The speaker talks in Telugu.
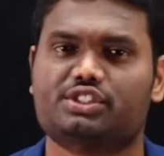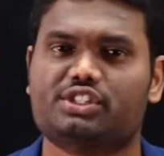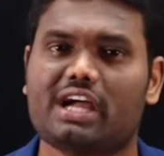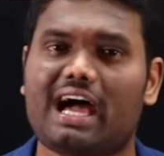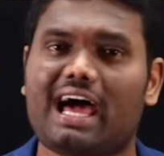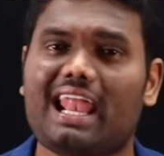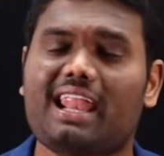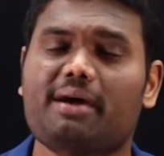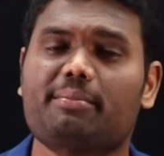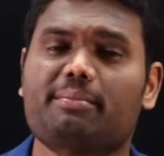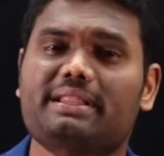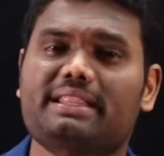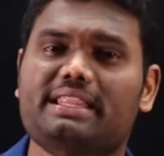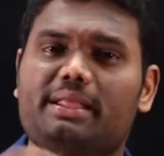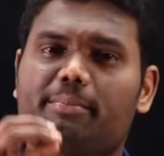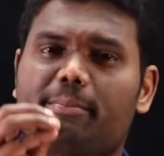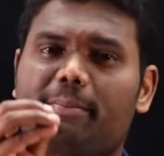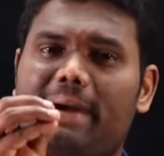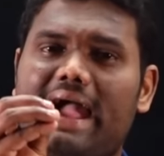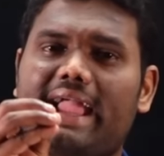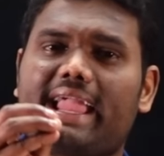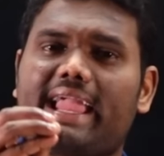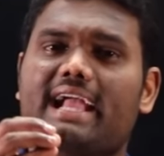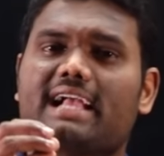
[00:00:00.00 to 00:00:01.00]
చాలామంది
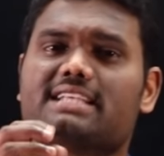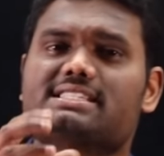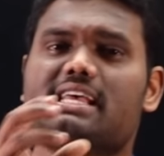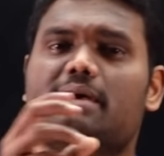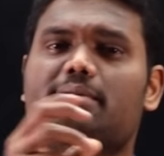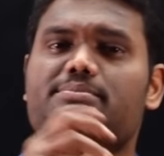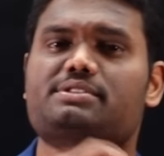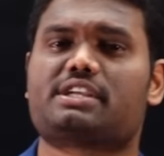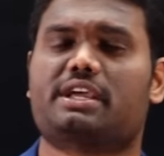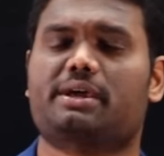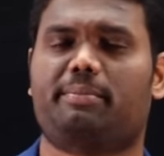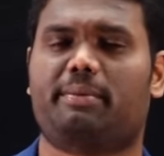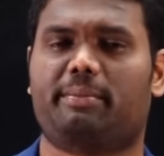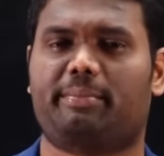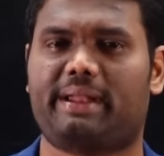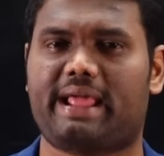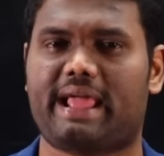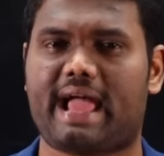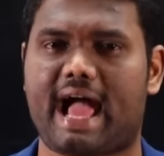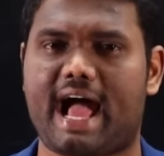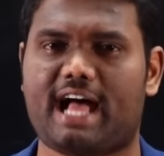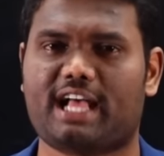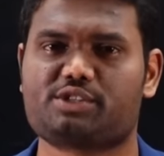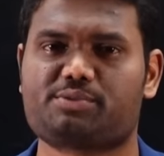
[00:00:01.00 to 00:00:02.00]
బ్యాంక్ ఎగ్జామ్స్కి ప్రిపేర్
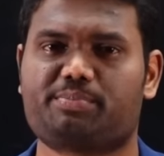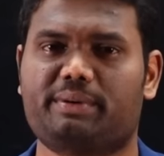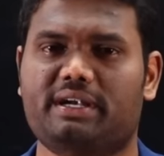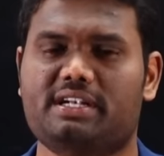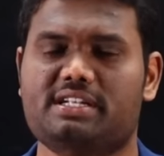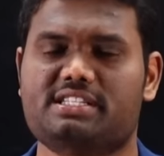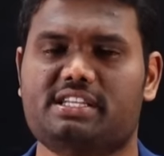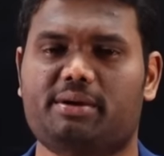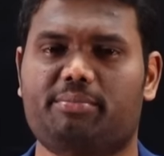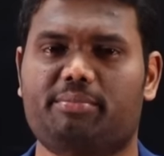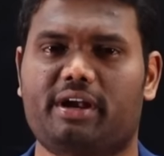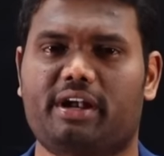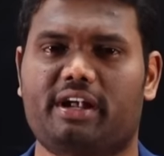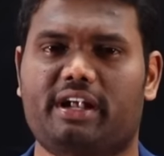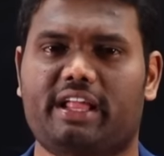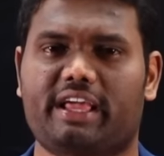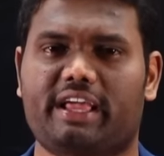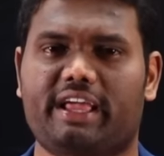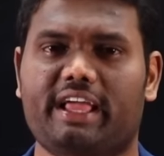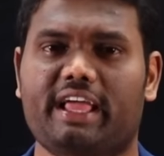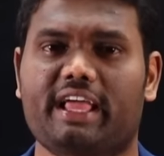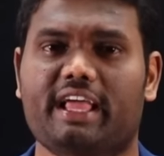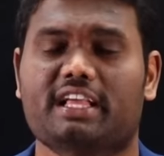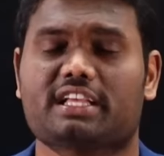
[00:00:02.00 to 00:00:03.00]
అయ్యే ఆస్పిరెంట్స్ ఏమిటంటే
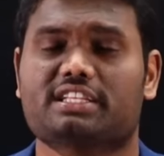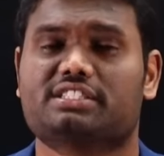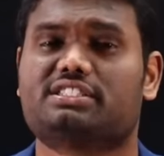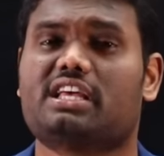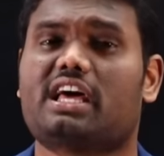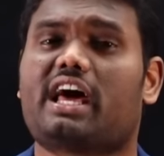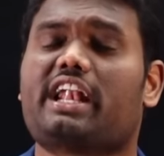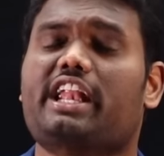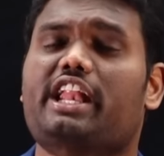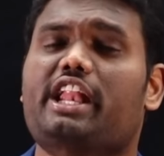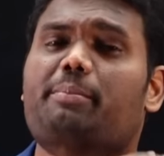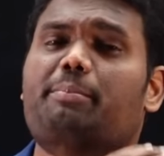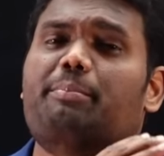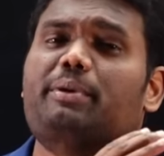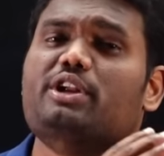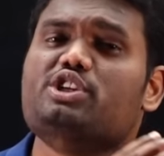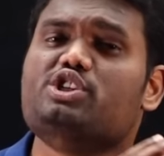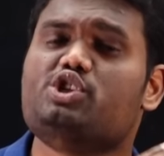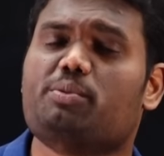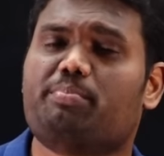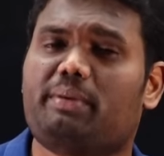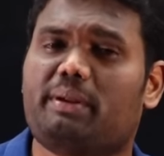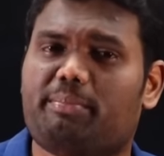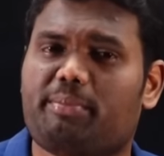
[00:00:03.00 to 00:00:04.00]
సార్ నేను ఎప్పటి
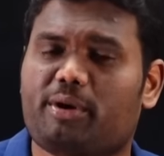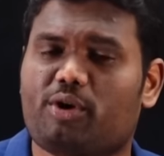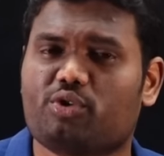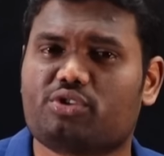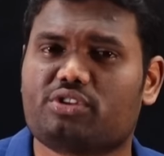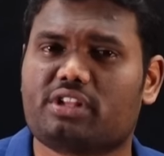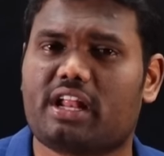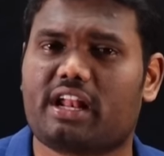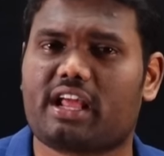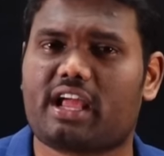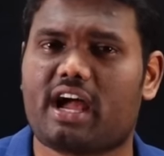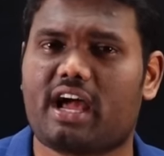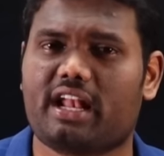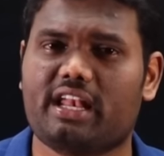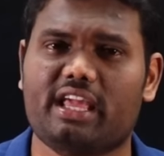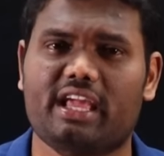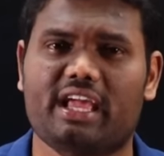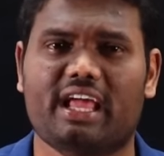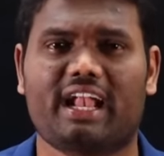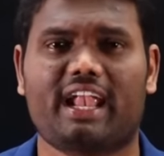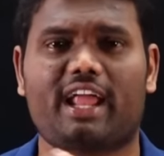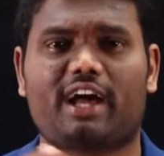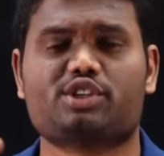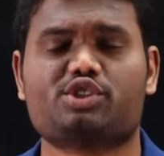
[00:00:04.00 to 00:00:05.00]
నుంచో ప్రిపేర్ అవుతున్నాను కానీ
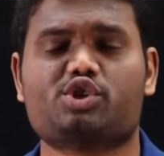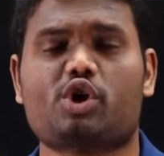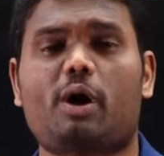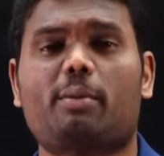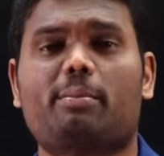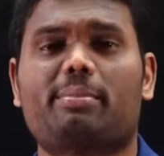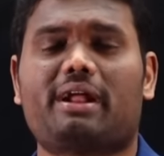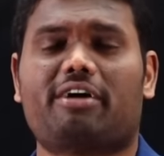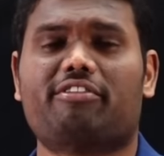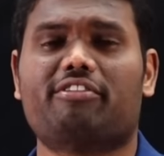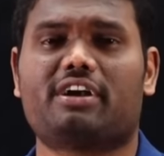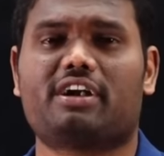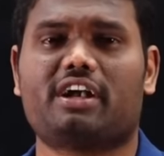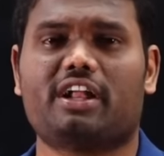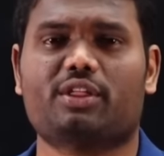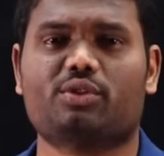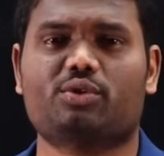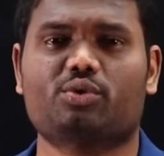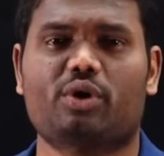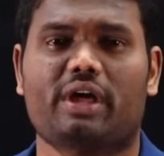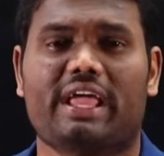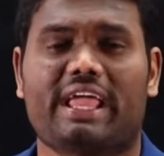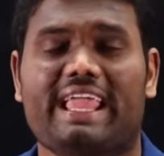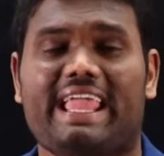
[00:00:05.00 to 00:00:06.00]
నాకు జాబ్
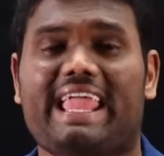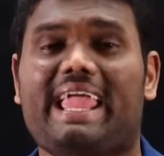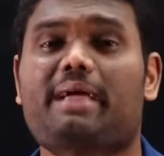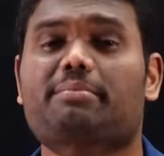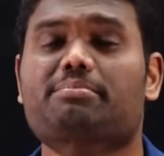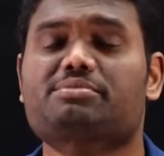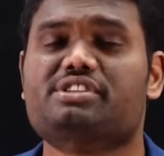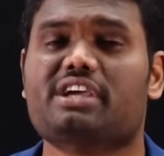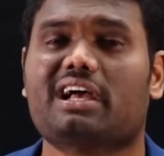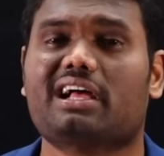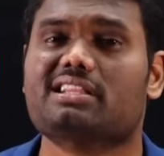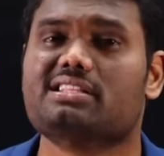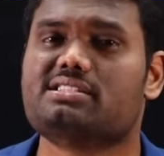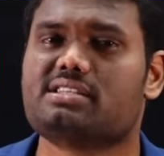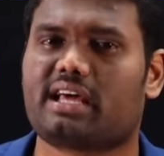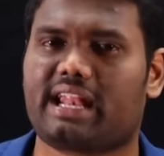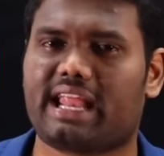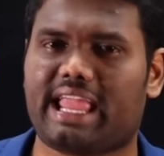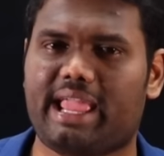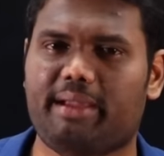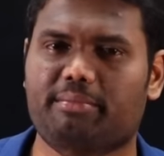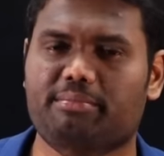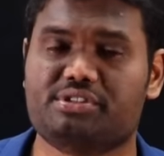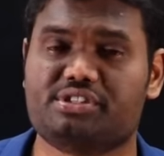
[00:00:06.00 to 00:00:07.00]
రావట్లేదు ఏం చేయాలి సార్
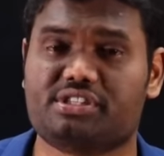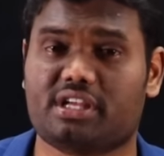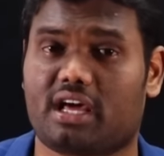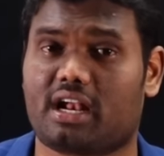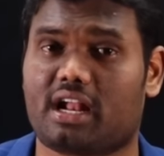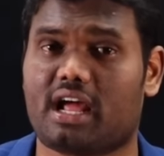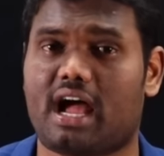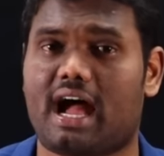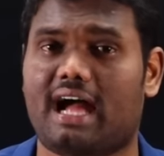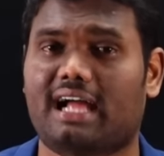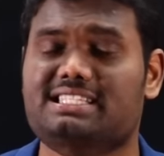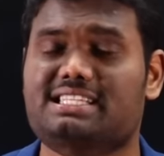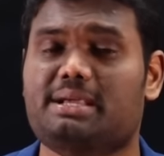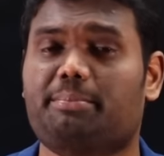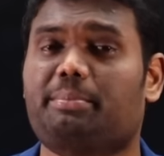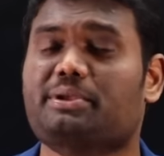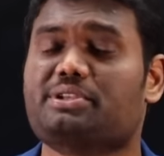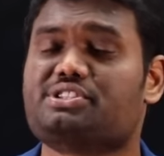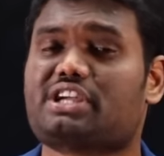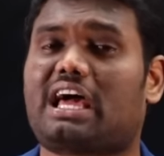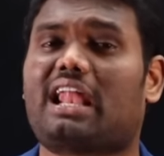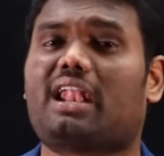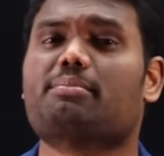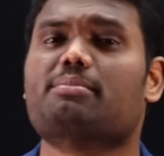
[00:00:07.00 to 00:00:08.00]
ఏం సార్ అని చెప్పి
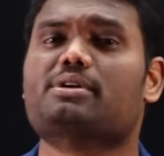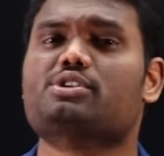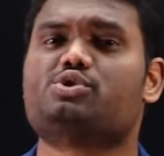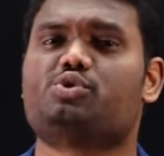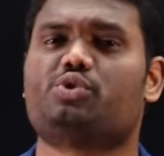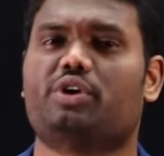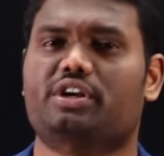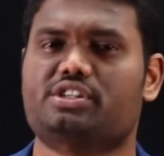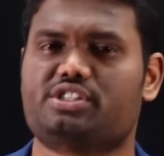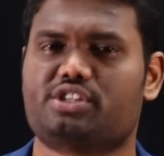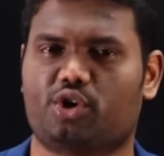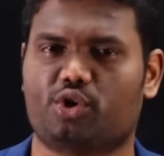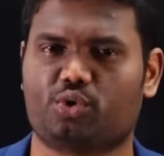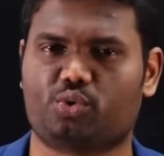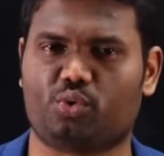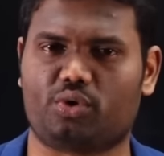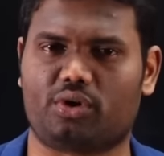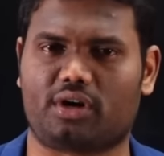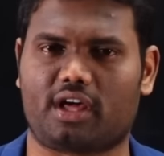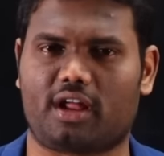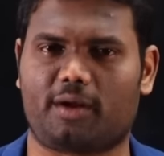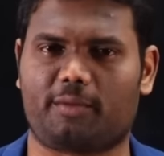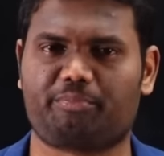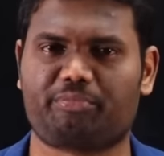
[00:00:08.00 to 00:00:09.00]
చాలామంది స్టూడెంట్స్
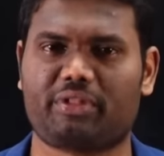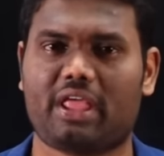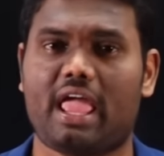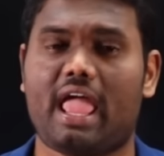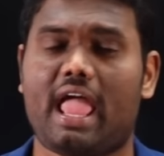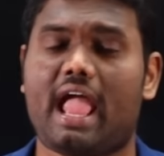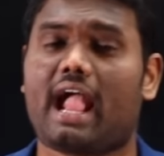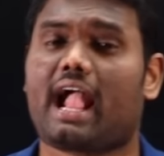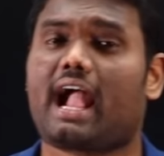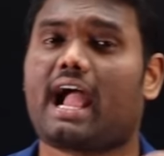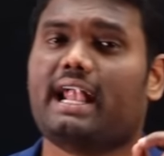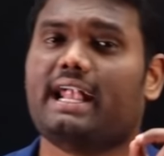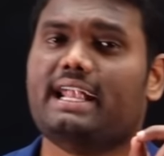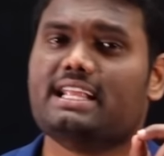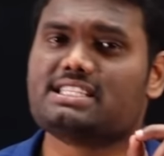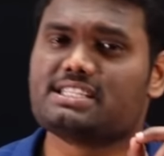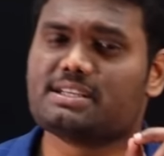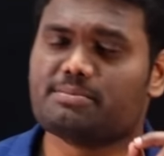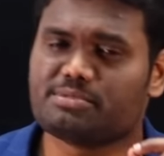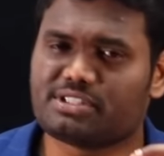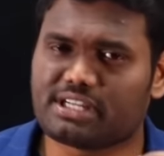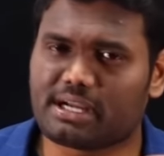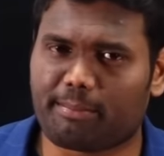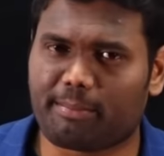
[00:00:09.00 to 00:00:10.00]
అడుగుతుంటారు కానీ
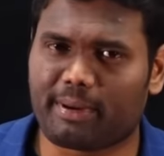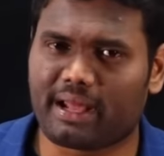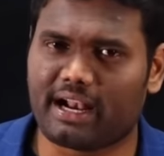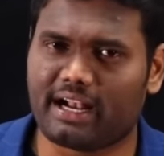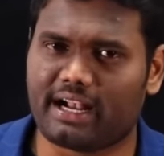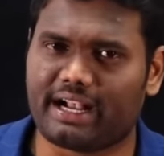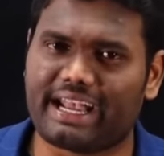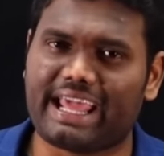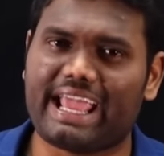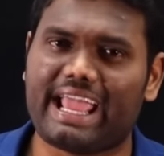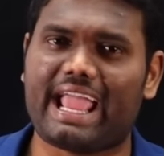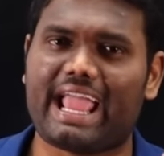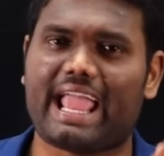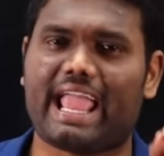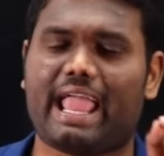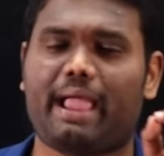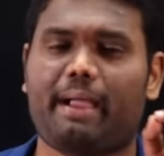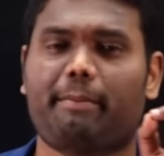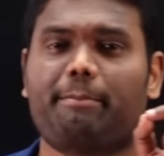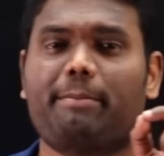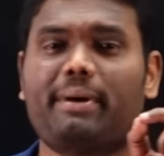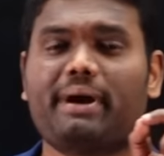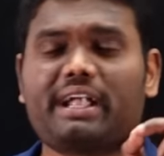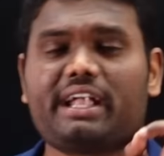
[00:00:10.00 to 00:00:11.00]
నిజం చెప్పాలంటే
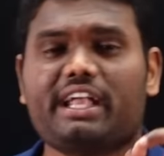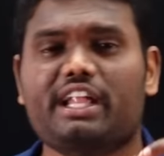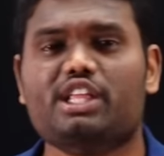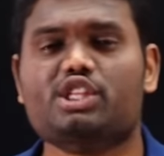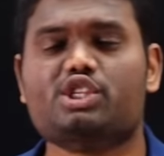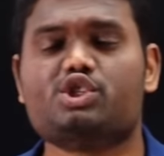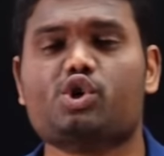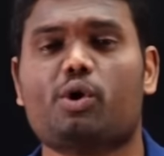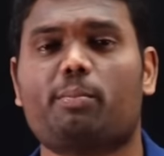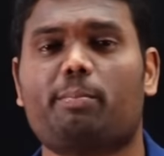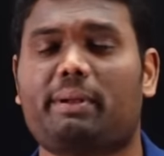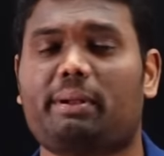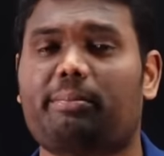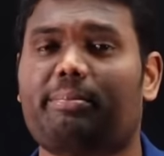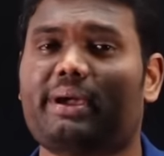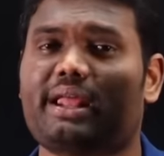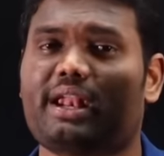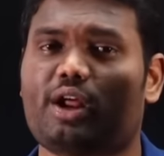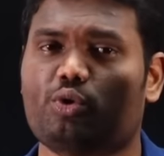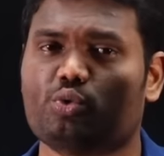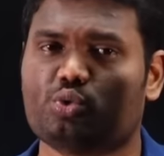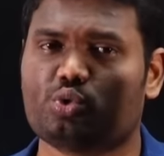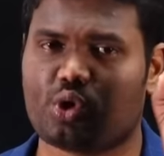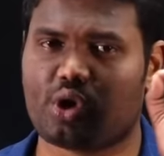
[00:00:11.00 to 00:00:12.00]
ఎప్పటి నుంచో
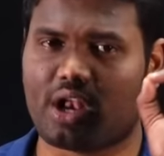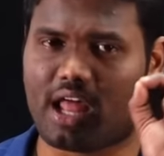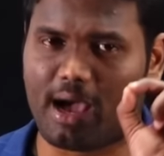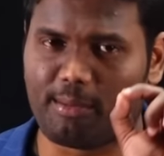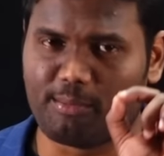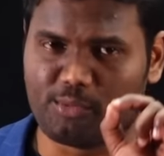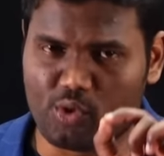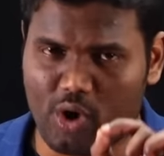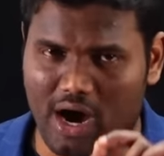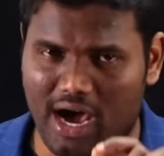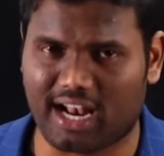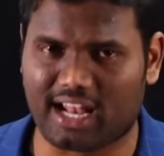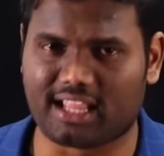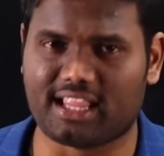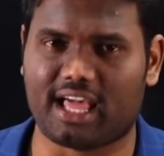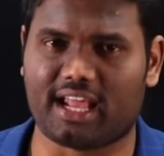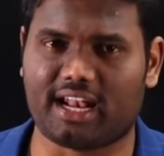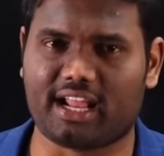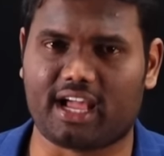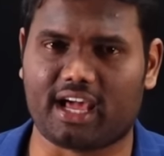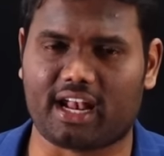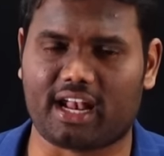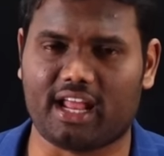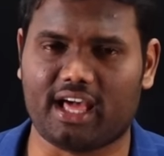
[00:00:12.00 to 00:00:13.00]
ప్రిపేర్ అవుతున్నాము
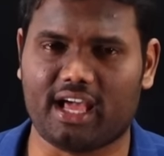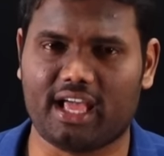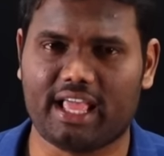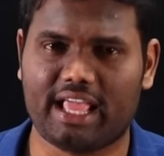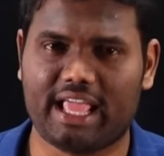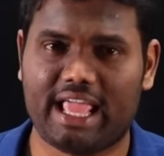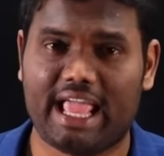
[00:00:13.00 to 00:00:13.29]
అన్నదానికన్నా